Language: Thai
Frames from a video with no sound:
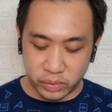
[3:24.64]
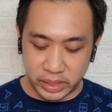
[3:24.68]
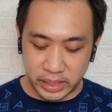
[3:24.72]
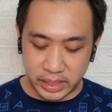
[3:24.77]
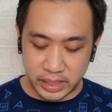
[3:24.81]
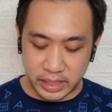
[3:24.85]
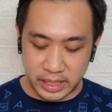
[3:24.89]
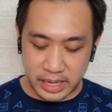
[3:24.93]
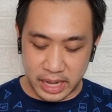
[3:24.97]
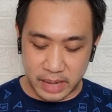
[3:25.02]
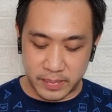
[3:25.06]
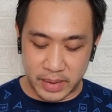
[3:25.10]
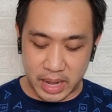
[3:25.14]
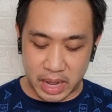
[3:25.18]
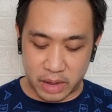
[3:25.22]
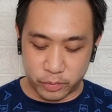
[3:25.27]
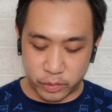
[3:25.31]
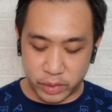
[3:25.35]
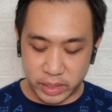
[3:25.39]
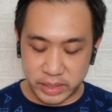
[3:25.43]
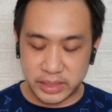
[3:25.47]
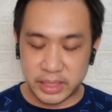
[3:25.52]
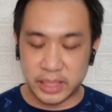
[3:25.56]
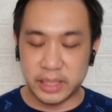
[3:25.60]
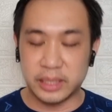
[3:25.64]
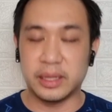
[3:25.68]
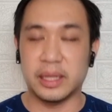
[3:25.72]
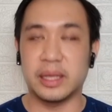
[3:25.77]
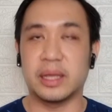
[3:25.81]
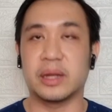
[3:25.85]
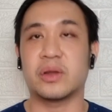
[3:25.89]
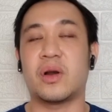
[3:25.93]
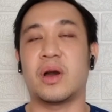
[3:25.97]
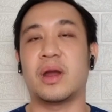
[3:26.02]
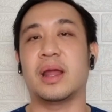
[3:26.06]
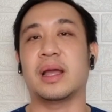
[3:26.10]
นี้นะครับเอาเรื่องสถิติ
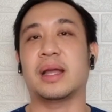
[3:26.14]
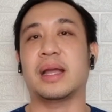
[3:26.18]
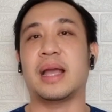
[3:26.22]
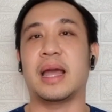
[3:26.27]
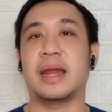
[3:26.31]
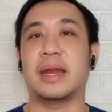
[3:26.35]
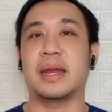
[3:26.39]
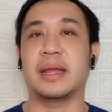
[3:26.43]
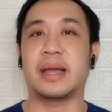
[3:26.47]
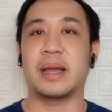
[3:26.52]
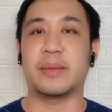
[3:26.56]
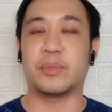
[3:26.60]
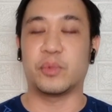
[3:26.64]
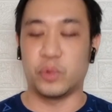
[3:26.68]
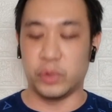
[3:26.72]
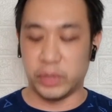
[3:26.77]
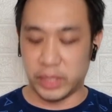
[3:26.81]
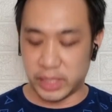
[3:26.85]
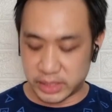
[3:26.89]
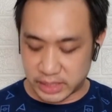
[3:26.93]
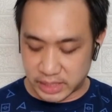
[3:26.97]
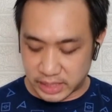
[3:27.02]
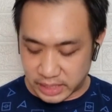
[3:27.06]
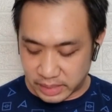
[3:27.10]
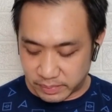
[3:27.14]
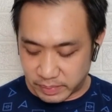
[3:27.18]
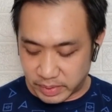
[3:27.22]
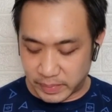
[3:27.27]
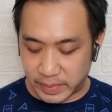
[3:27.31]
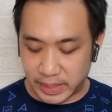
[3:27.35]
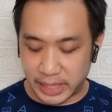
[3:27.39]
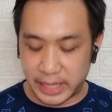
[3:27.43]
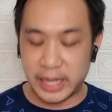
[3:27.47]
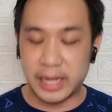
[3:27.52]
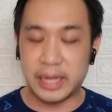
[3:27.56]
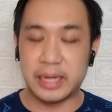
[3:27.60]
กันก่อนละกันนะครับ คู่นี้เจอกันในพรี
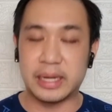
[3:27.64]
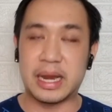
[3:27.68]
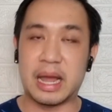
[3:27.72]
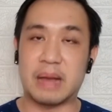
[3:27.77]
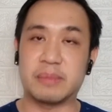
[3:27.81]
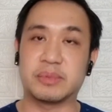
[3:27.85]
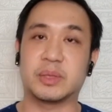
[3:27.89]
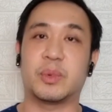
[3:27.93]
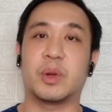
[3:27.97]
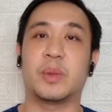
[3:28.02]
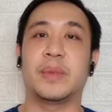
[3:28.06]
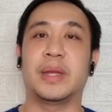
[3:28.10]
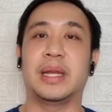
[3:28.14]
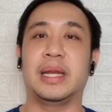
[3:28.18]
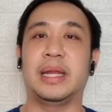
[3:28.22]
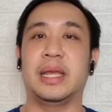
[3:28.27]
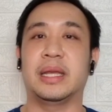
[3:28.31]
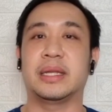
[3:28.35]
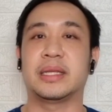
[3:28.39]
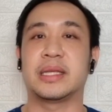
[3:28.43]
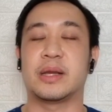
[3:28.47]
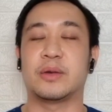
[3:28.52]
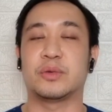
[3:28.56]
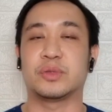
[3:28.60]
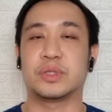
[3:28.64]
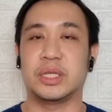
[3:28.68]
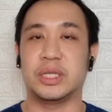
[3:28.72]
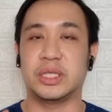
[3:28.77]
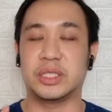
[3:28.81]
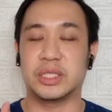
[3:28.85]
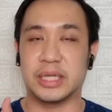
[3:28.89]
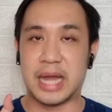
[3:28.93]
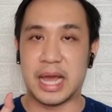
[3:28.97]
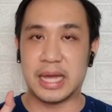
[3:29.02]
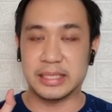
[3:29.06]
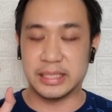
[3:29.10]
เมียร์ลีกนับเฉพาะพรีเมียร์ลีกเชลซี
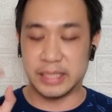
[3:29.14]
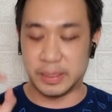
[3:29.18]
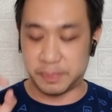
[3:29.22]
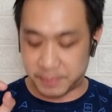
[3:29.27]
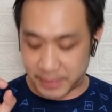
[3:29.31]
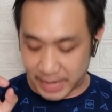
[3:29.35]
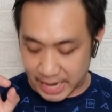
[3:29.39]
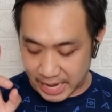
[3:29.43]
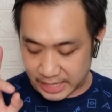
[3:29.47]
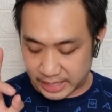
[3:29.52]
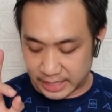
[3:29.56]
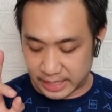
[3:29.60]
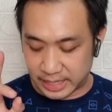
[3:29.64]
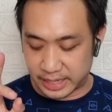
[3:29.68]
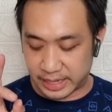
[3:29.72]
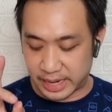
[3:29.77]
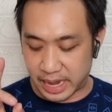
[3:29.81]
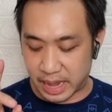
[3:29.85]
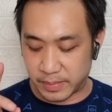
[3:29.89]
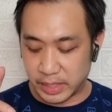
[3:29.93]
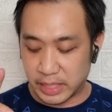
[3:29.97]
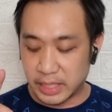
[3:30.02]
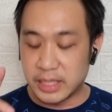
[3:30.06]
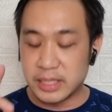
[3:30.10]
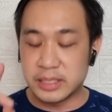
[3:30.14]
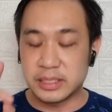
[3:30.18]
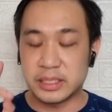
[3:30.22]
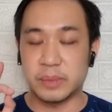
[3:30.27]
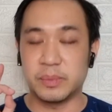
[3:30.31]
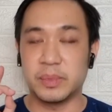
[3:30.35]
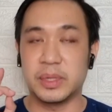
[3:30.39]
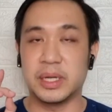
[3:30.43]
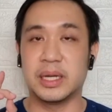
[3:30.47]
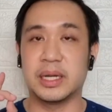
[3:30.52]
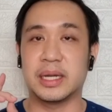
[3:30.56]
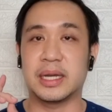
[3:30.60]
ชนะ11 นะครับ เส
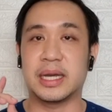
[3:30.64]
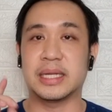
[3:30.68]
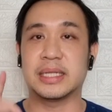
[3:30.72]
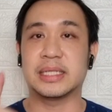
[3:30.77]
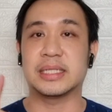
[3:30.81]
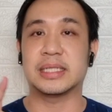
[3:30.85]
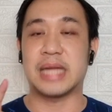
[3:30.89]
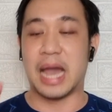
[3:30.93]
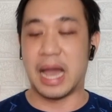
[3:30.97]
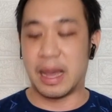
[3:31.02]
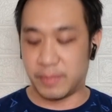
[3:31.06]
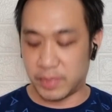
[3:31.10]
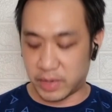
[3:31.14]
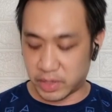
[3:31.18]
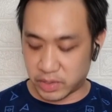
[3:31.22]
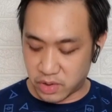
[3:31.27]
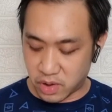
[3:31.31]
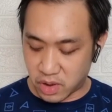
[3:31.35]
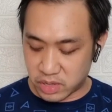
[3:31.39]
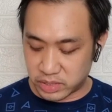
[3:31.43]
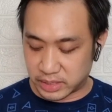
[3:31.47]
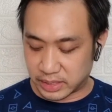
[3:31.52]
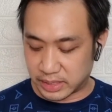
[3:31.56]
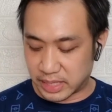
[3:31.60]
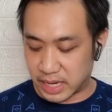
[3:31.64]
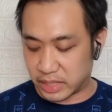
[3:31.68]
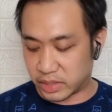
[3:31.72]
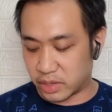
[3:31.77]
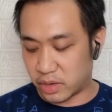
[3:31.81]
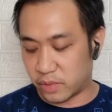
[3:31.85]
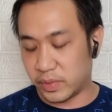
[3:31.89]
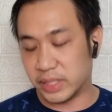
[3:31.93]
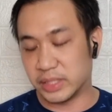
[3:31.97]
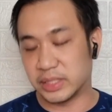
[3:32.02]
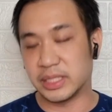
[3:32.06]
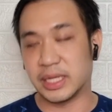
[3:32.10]
มอกัน 3 แล้วก็ทางด้านนอ
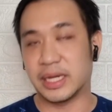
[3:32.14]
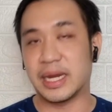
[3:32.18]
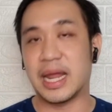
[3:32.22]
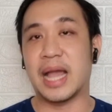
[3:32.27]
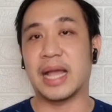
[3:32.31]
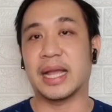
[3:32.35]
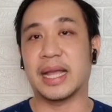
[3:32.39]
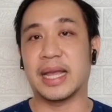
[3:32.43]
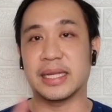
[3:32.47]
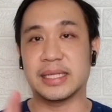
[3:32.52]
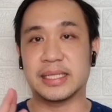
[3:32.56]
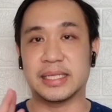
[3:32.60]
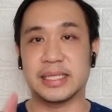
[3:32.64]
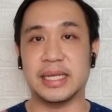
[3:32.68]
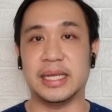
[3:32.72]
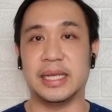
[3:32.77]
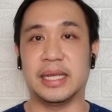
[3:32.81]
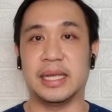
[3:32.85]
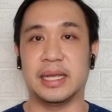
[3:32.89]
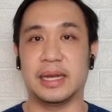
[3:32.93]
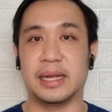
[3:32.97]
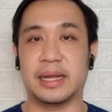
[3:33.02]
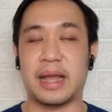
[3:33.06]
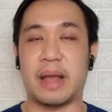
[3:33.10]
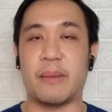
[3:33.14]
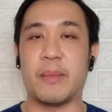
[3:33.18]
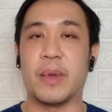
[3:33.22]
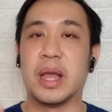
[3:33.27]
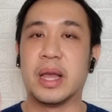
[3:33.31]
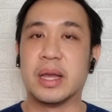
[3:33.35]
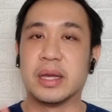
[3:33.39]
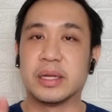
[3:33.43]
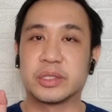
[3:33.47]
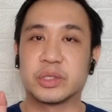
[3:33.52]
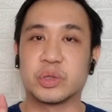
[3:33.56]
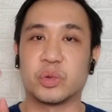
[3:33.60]
ริชชนะแค่4นะครับ
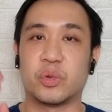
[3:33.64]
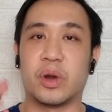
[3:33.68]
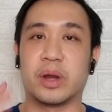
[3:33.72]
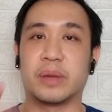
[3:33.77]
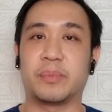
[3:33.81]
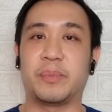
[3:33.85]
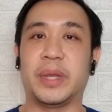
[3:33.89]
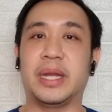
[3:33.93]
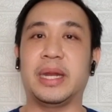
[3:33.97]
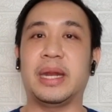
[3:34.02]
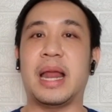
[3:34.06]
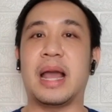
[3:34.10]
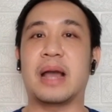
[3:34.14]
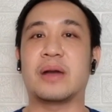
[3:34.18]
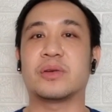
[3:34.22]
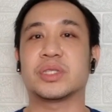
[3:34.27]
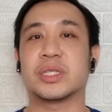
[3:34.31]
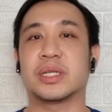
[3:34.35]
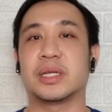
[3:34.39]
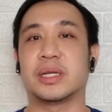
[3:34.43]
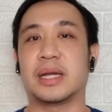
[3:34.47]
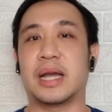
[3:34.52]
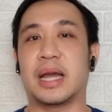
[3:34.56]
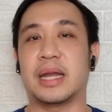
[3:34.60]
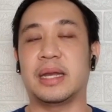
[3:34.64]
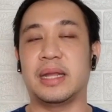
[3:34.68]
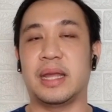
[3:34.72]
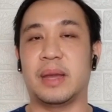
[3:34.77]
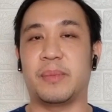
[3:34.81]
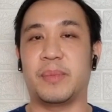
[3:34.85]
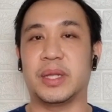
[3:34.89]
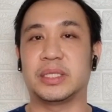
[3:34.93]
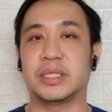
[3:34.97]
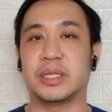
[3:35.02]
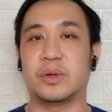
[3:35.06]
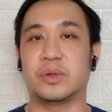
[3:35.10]
ส่วนปีที่แล้วเจอกันเนี่ย
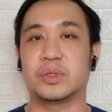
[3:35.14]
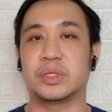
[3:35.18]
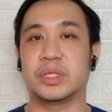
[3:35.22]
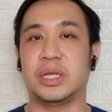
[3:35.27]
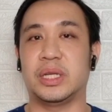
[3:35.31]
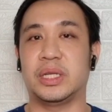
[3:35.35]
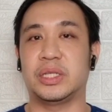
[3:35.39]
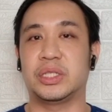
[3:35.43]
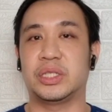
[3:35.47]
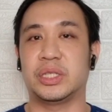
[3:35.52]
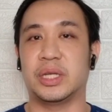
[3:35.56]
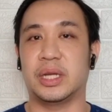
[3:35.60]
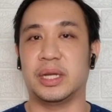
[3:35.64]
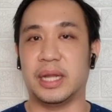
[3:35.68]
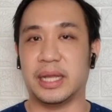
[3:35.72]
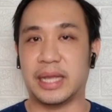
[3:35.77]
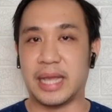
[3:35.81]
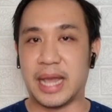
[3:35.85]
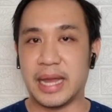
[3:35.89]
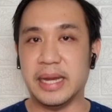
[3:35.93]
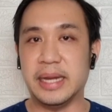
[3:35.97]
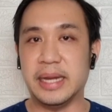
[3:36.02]
เป็นเชลซีเฉือนได้แค่